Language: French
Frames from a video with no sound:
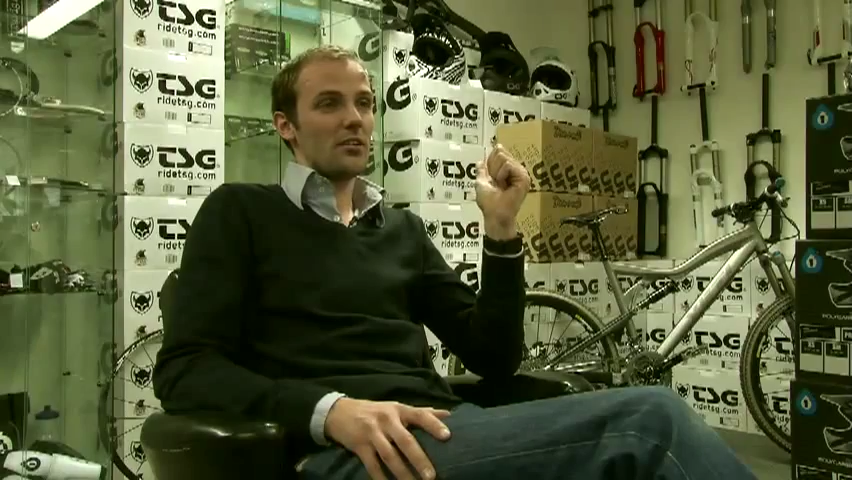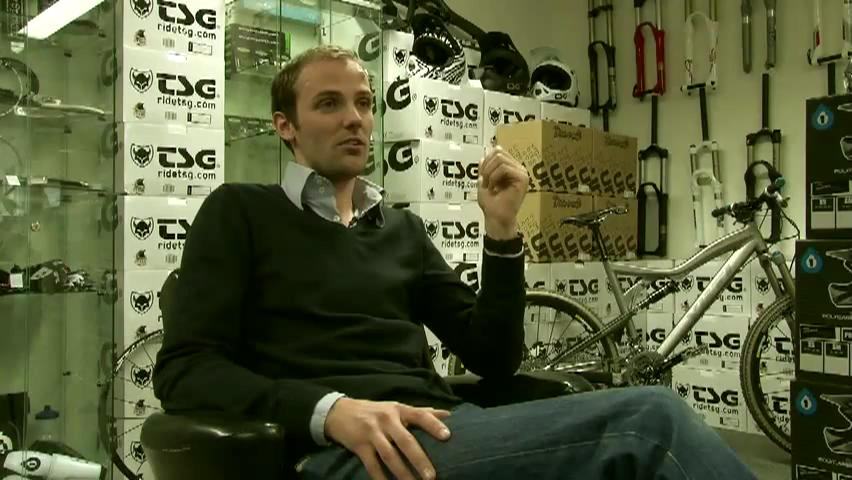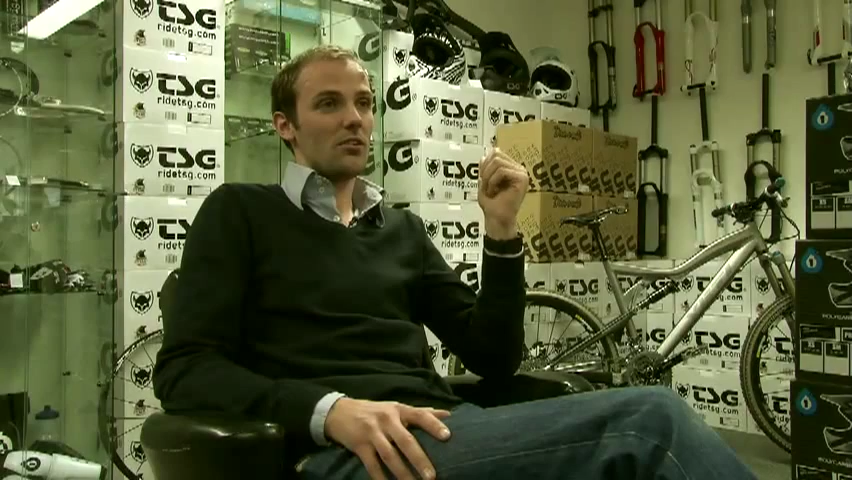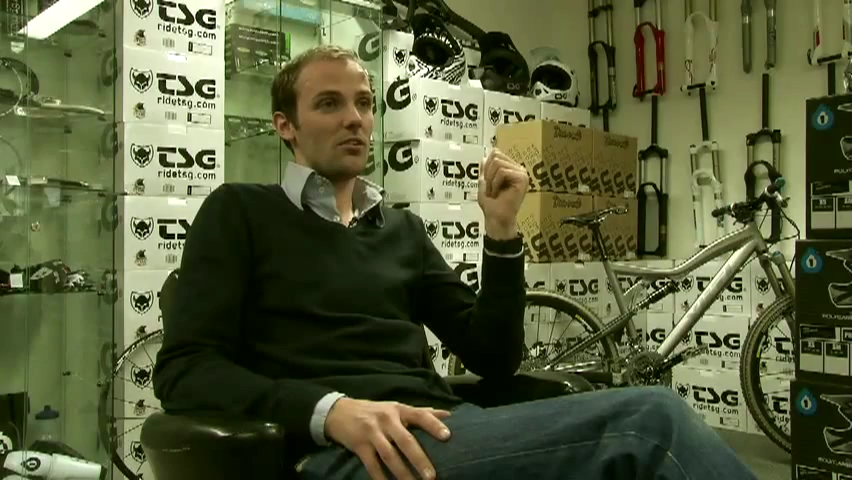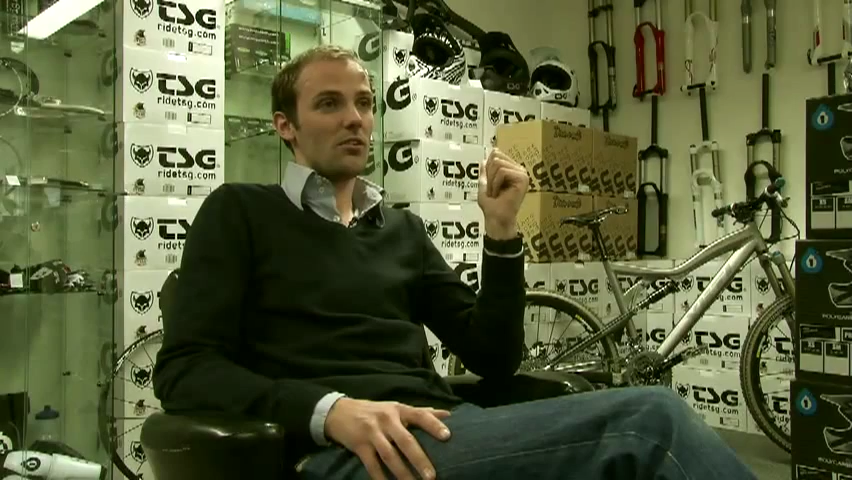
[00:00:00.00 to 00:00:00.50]

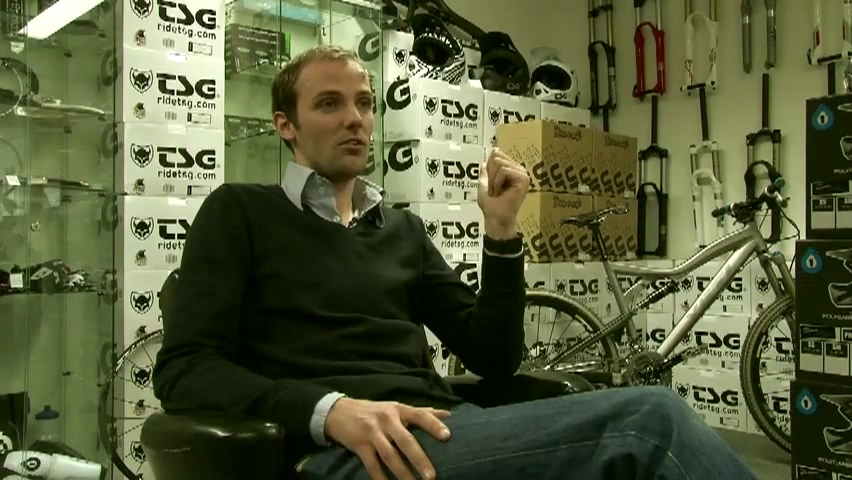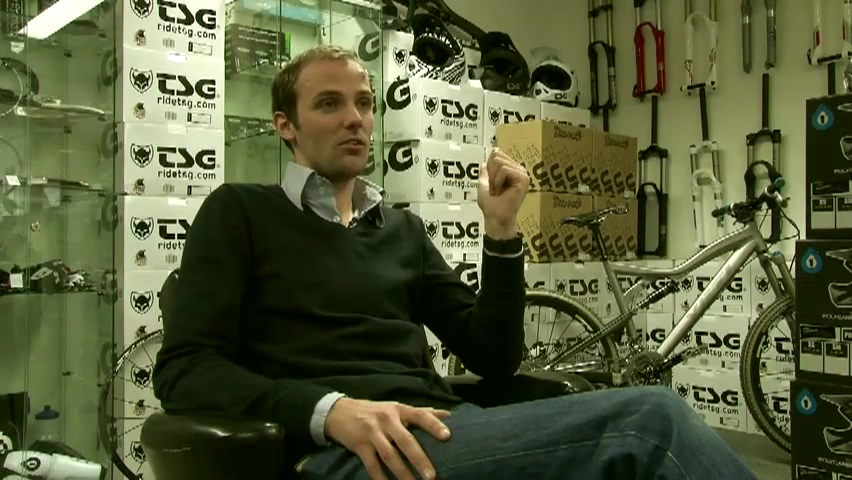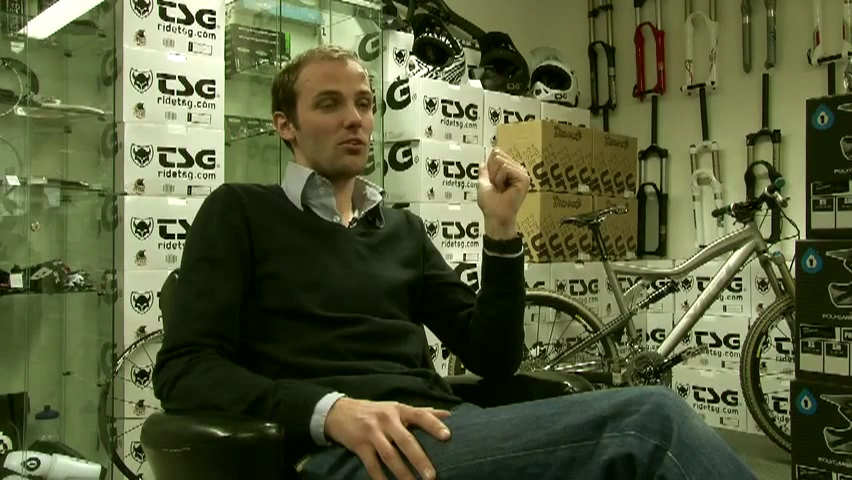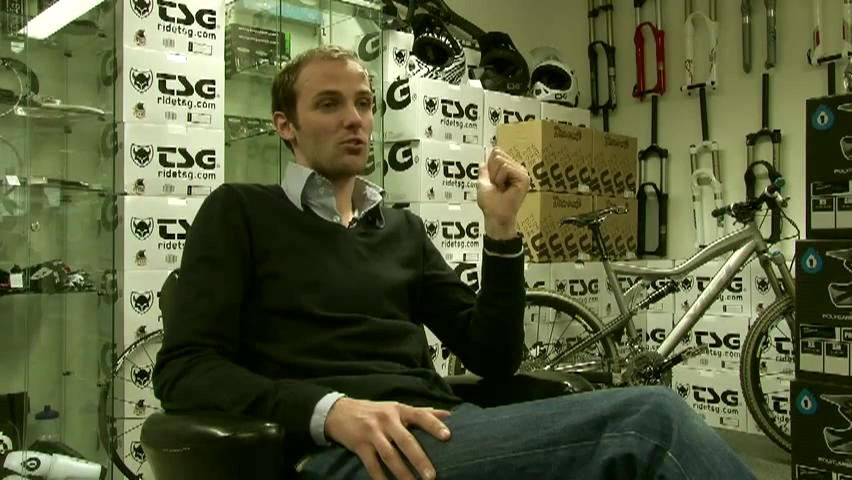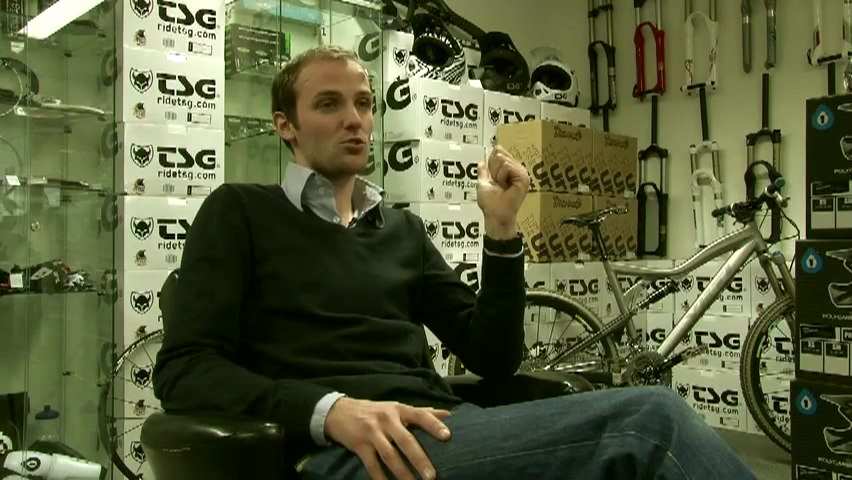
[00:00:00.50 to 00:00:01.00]

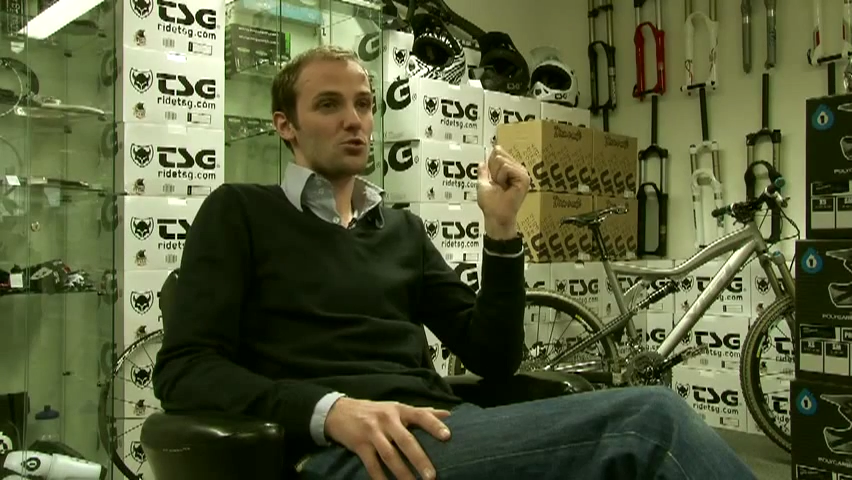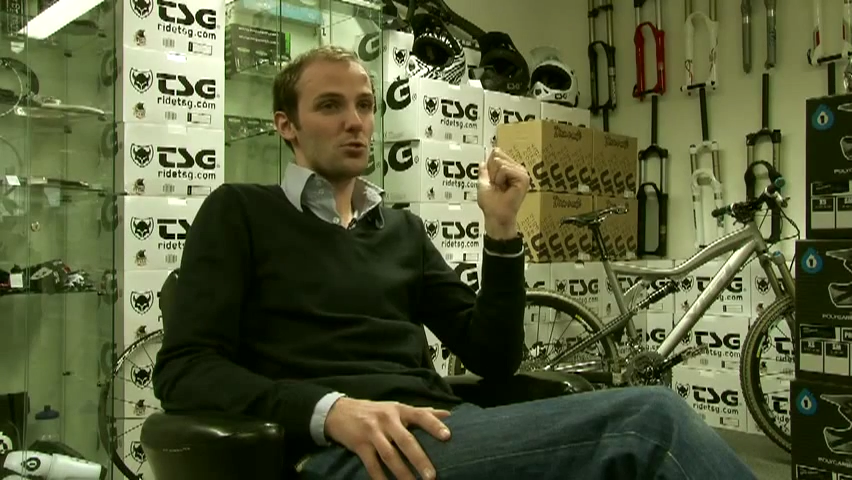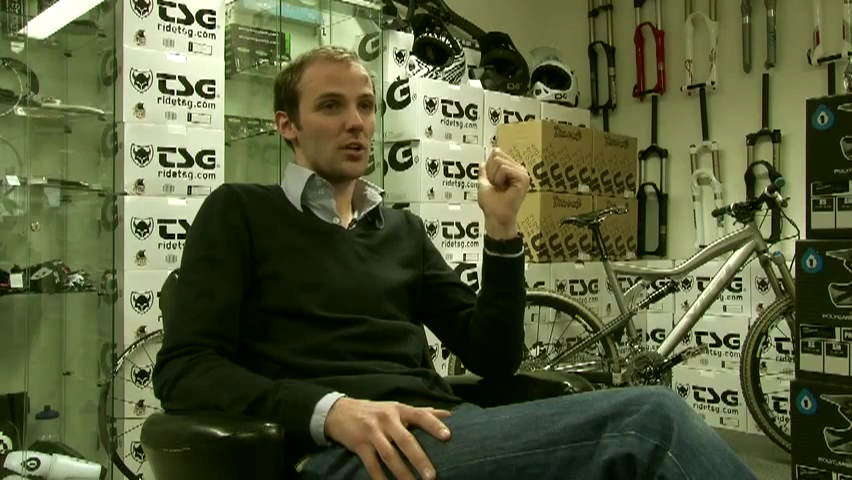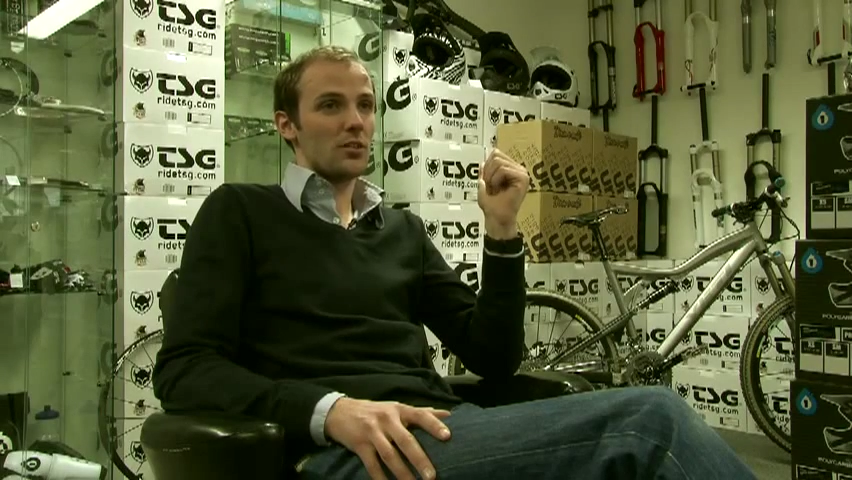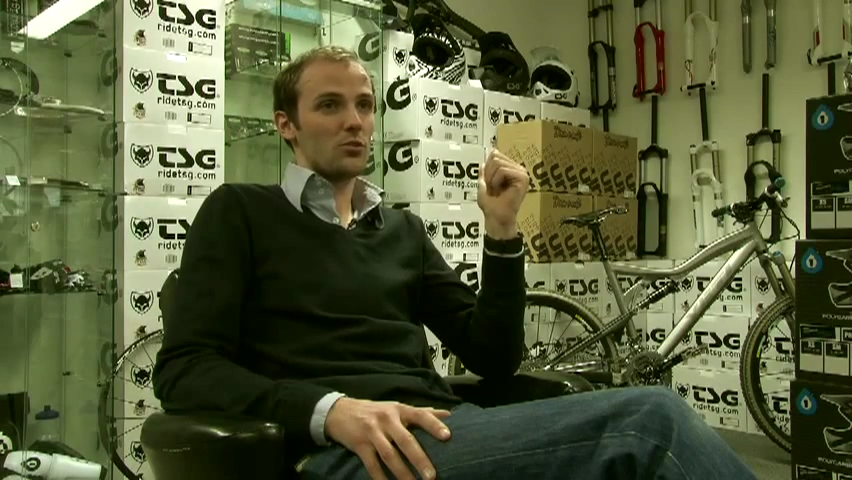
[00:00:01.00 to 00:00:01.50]
en
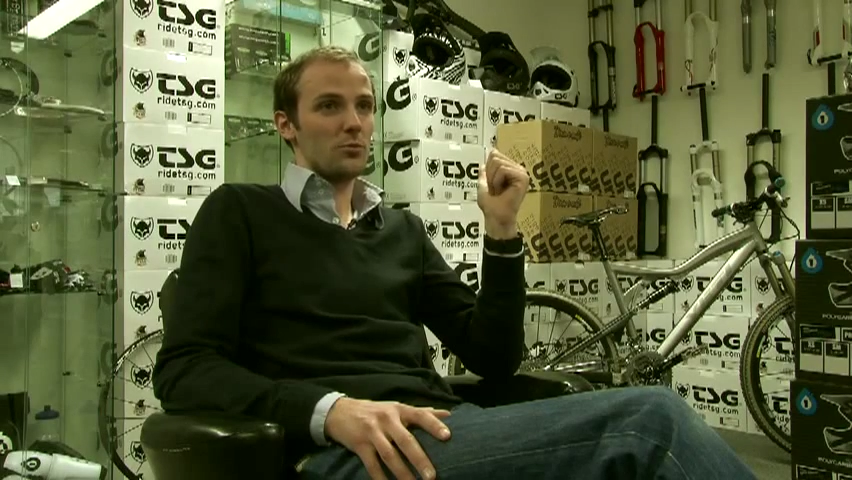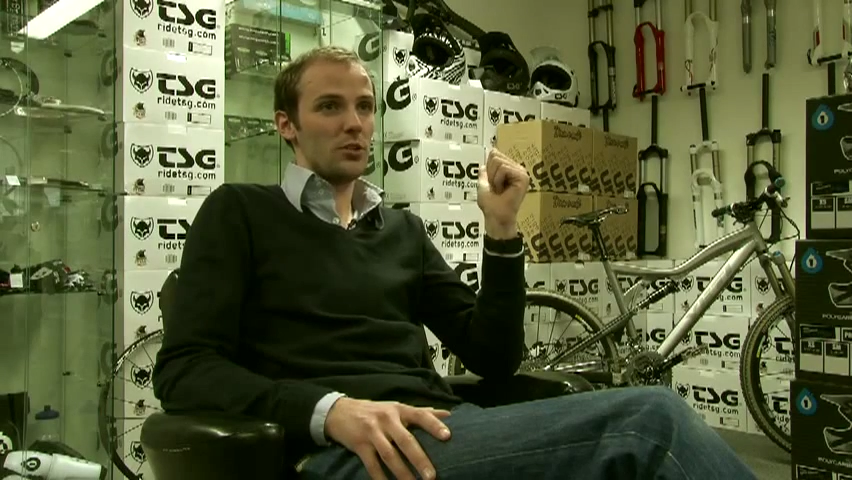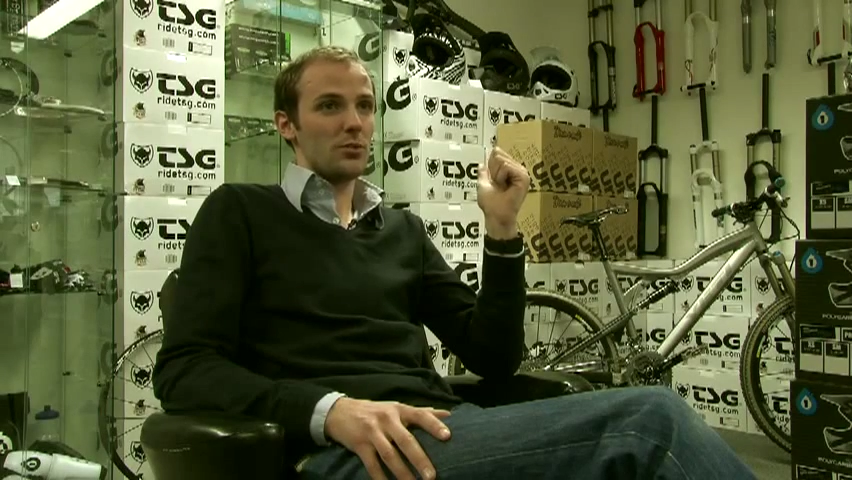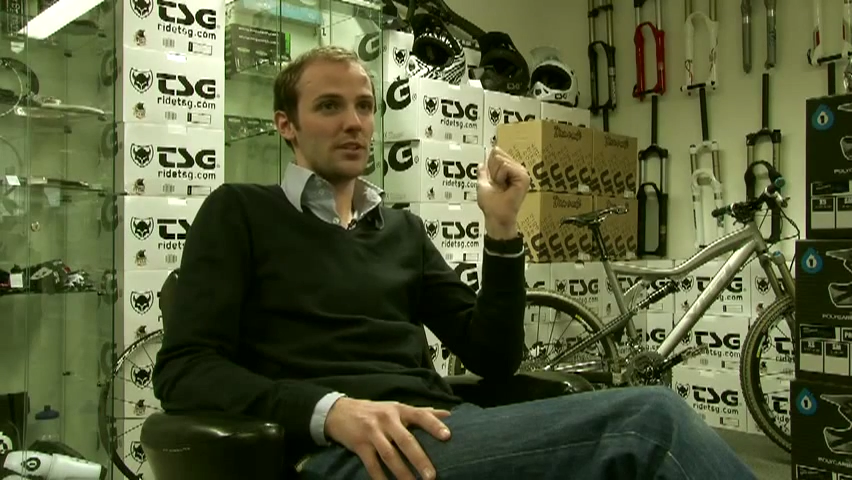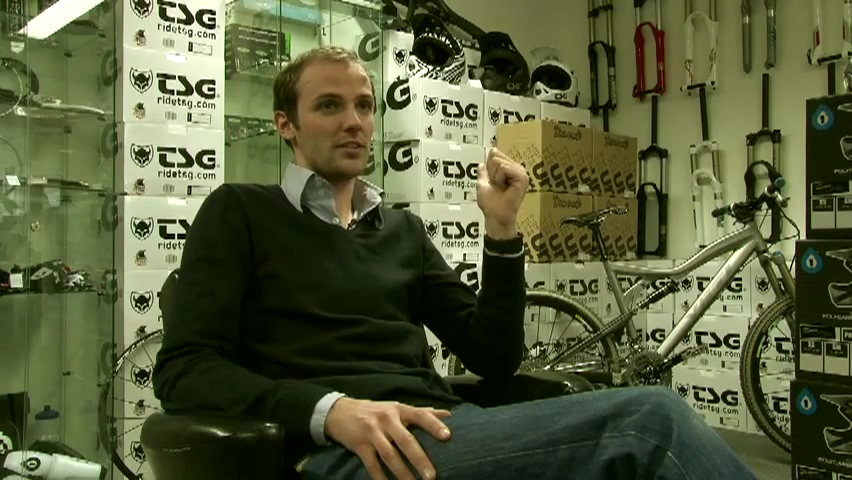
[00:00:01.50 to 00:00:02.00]
juin
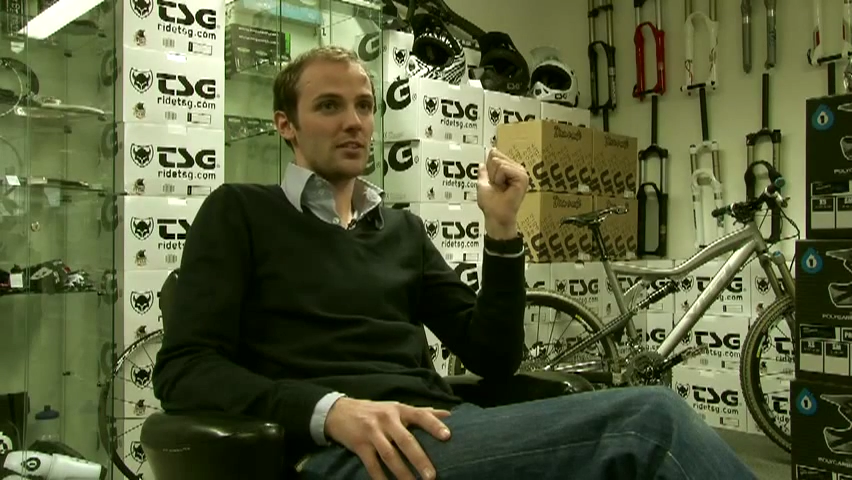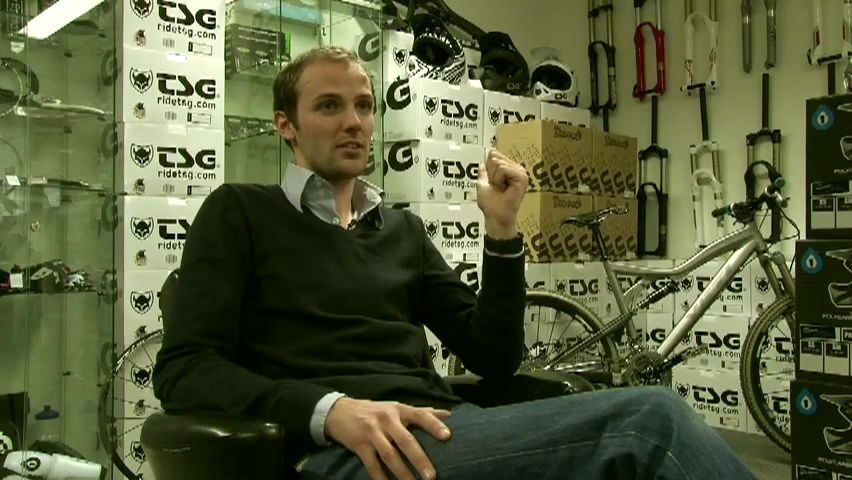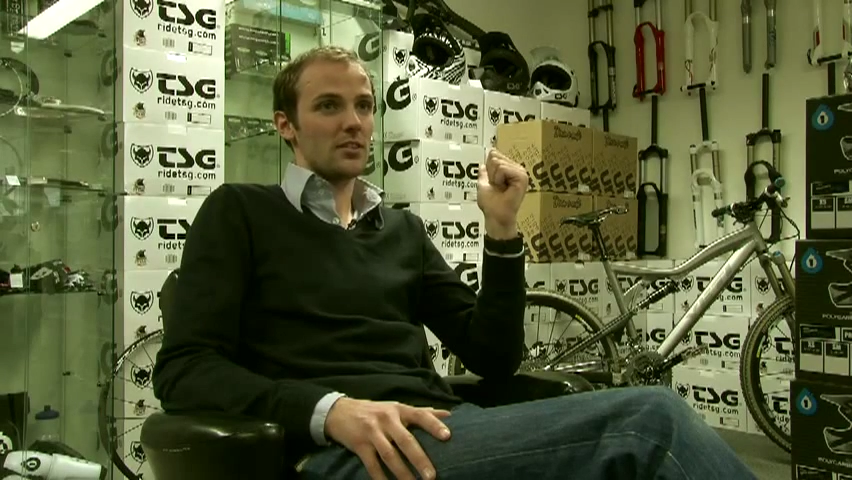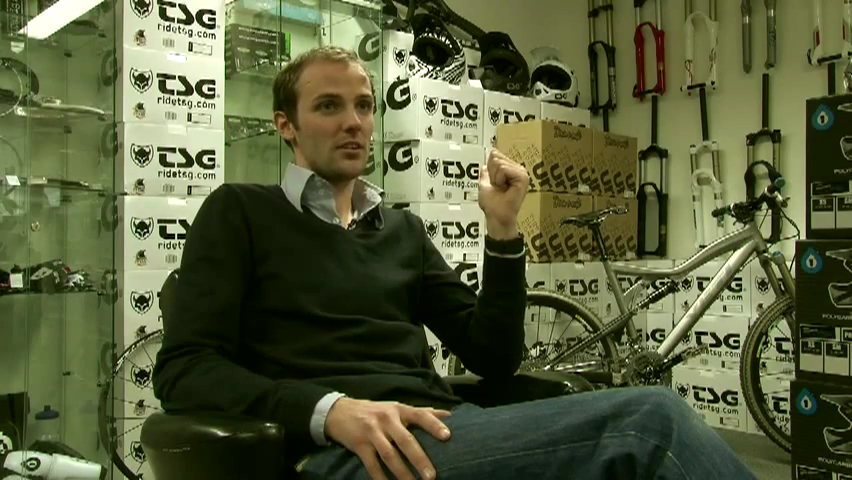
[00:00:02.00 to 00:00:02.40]
2008.